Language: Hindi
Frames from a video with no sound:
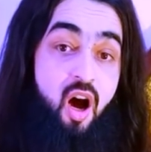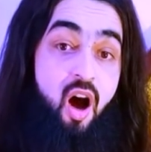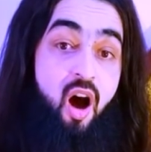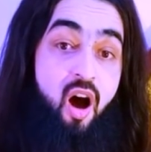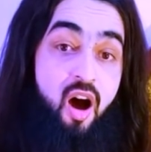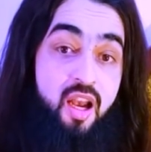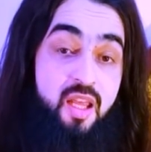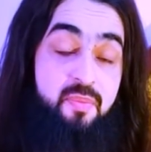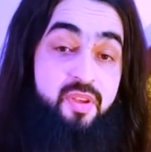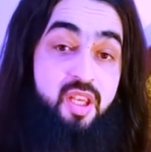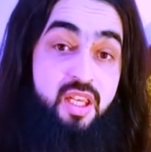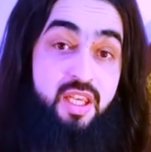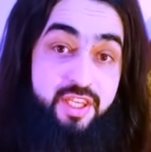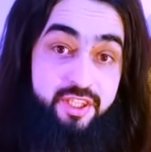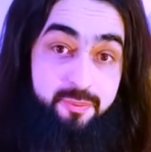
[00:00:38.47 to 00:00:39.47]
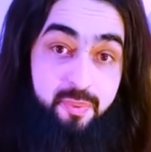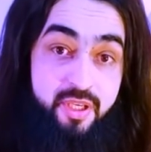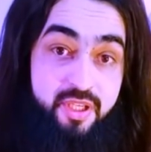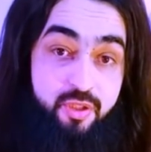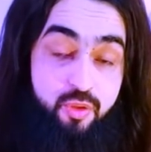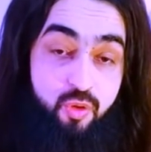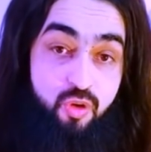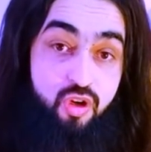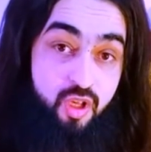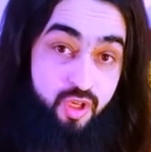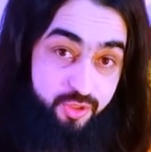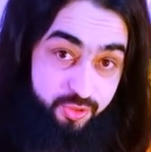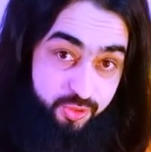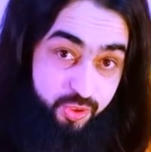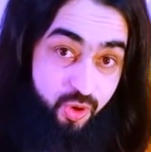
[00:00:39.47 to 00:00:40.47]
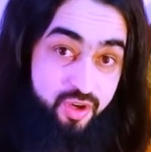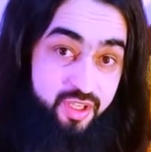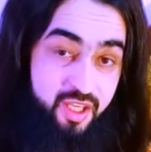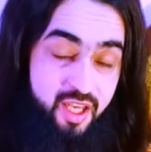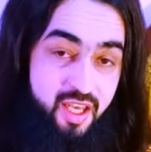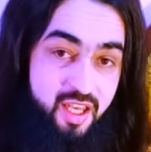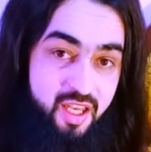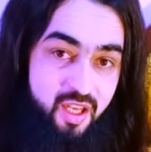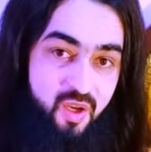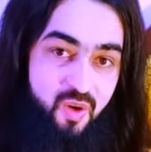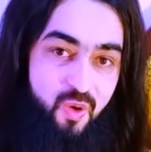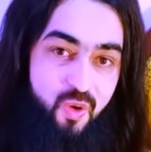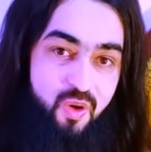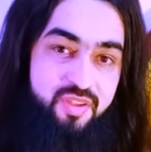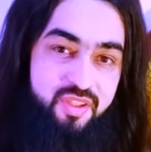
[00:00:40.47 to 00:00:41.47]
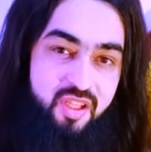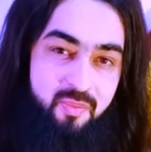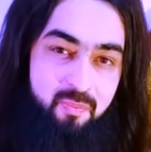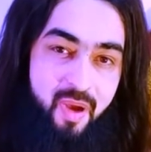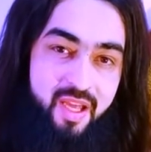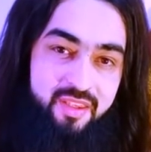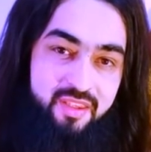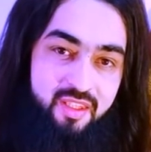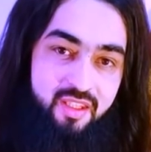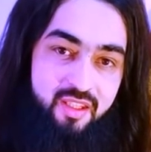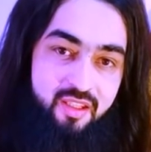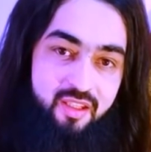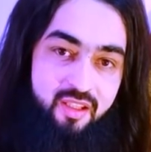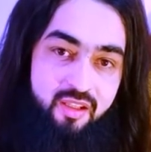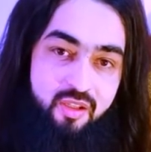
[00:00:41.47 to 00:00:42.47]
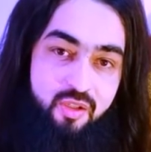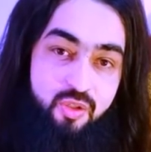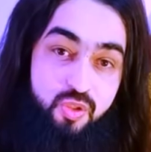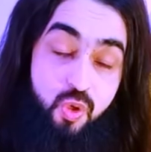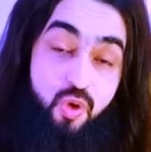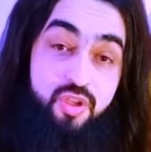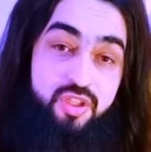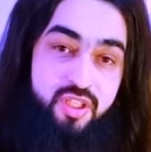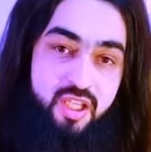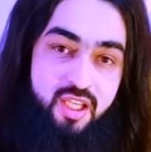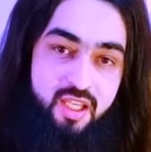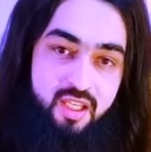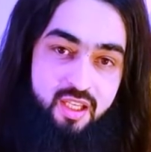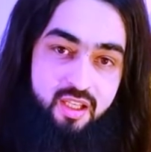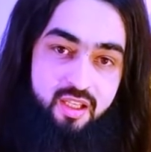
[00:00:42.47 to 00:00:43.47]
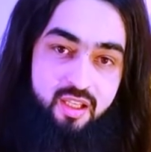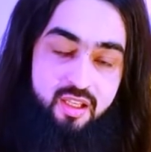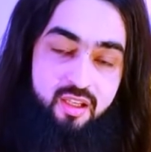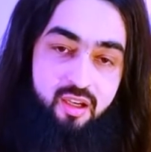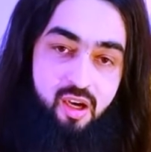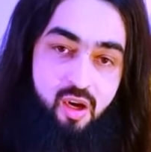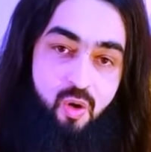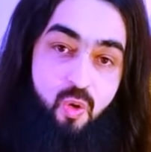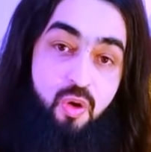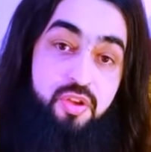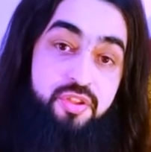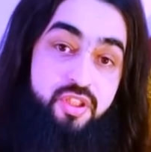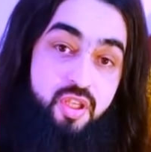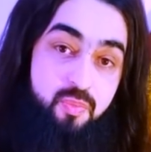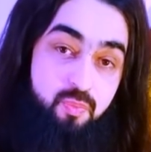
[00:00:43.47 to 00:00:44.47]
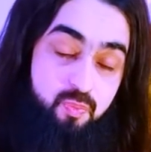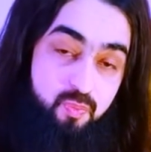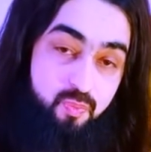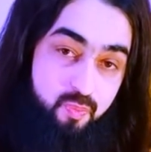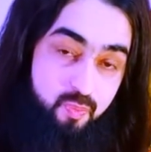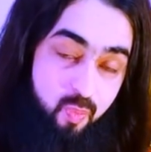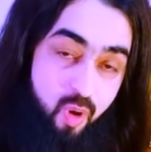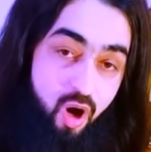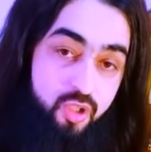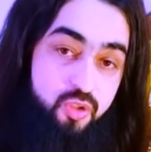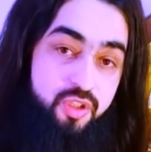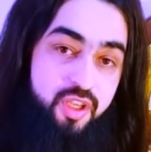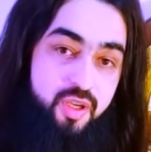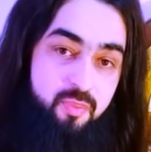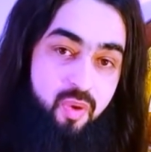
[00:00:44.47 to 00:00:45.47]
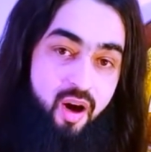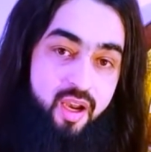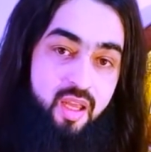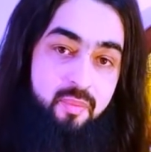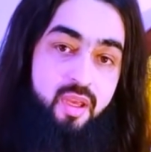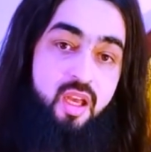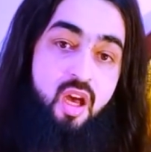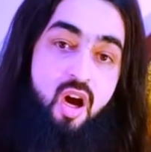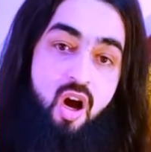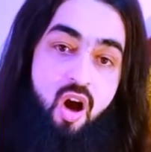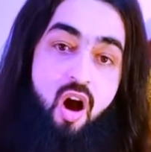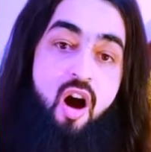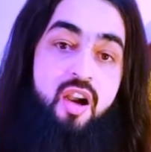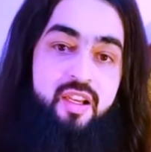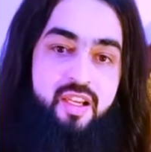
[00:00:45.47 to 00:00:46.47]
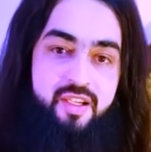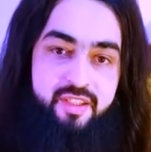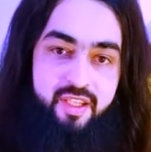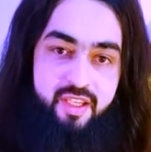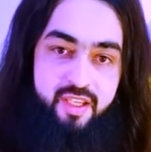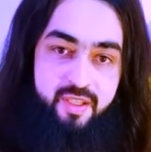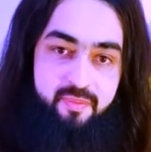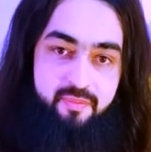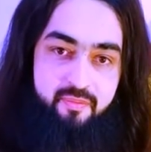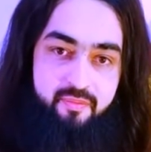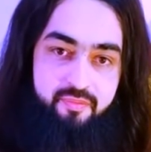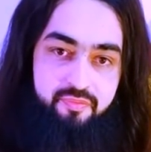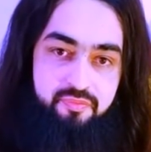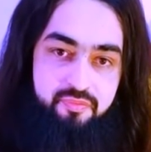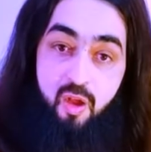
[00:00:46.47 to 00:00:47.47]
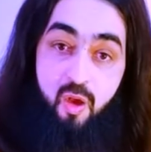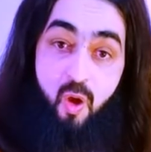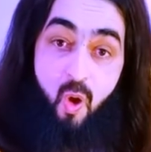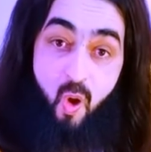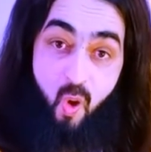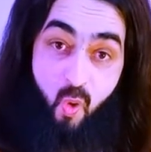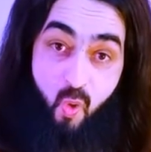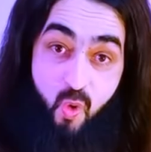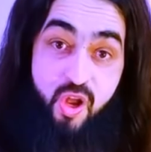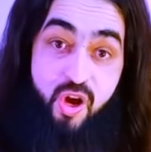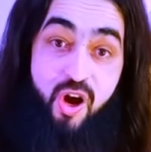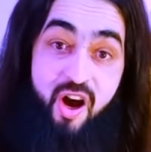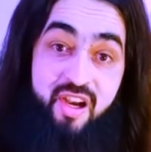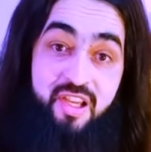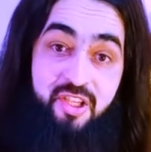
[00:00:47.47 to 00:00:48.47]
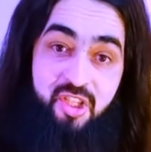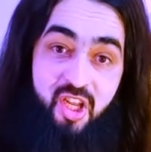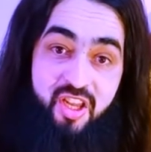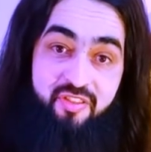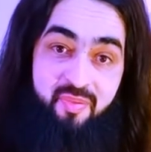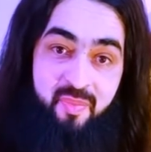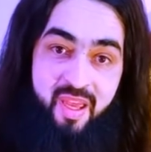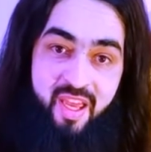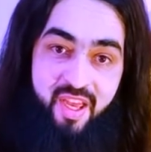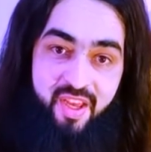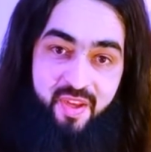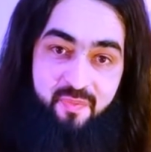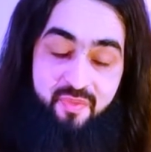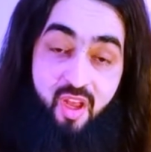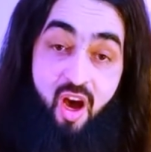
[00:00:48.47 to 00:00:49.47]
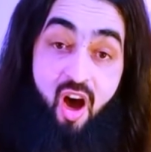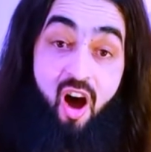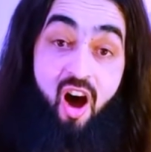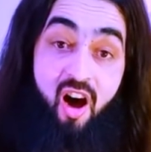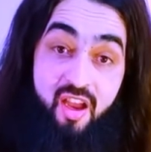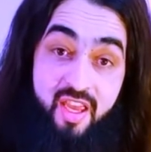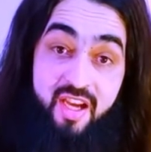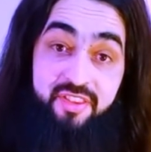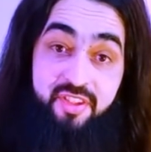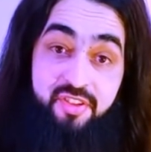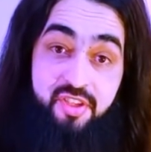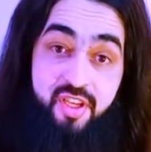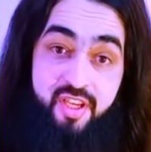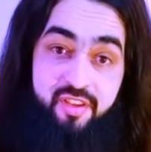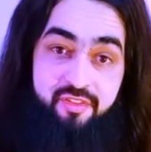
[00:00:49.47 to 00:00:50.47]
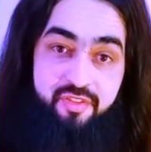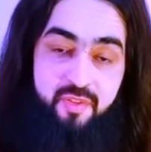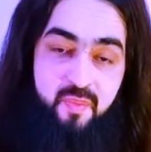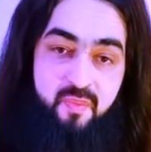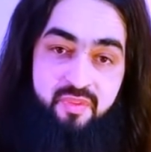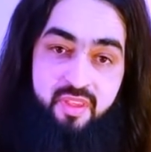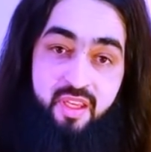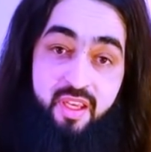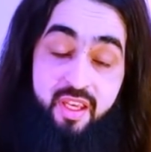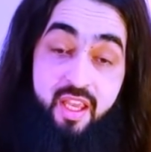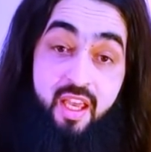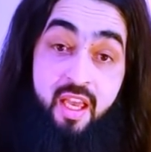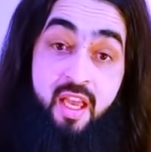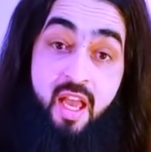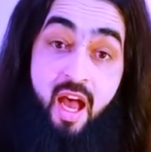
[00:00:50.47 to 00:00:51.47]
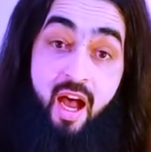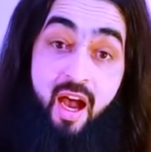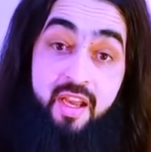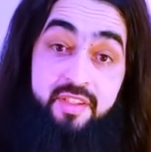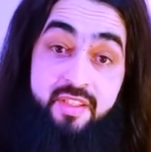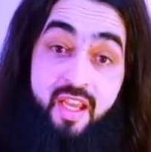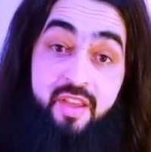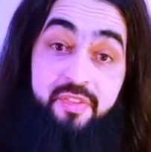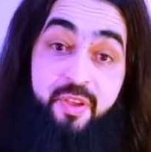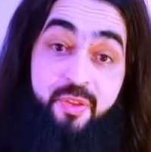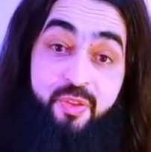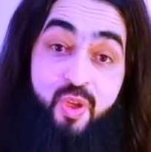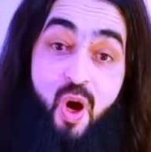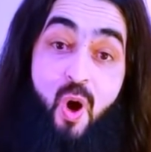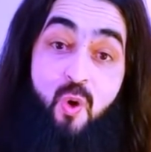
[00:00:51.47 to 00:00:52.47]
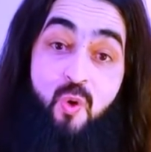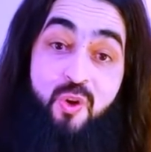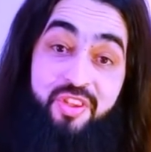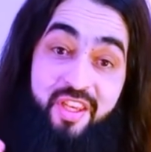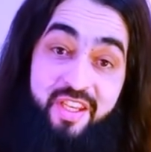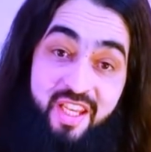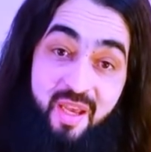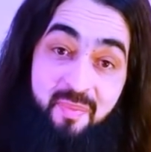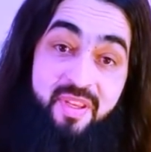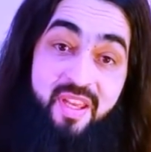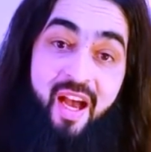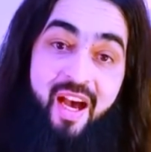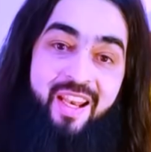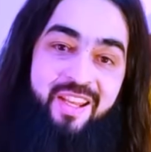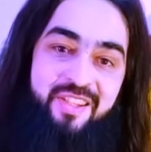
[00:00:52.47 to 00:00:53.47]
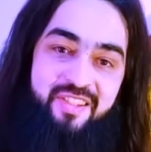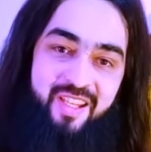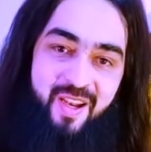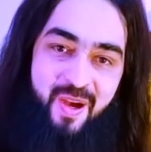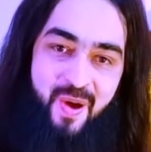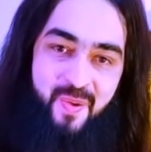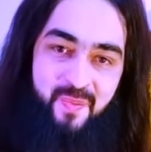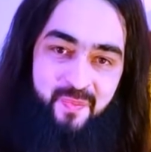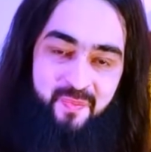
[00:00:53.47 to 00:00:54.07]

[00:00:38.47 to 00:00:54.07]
आलिम की स्पीच को सुन के उसके बाद सोच के उसकी बातों के बारे में कार करते हैं बुरहान शरीफ में है आयत शरीफ के हजरत दाऊद नबी सलाम